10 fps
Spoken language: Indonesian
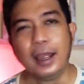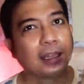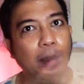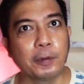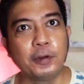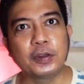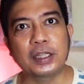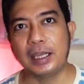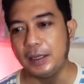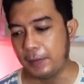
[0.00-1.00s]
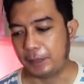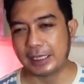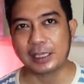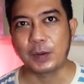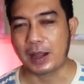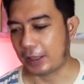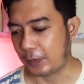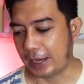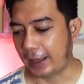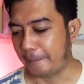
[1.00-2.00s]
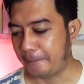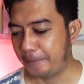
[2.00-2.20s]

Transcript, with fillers: tapi ujungnya tadi dia pecah suara tuh emang